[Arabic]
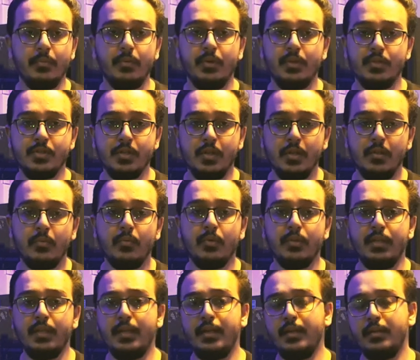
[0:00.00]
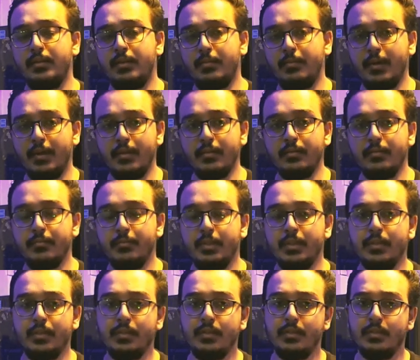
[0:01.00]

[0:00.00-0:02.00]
بيحصل وده طبعا من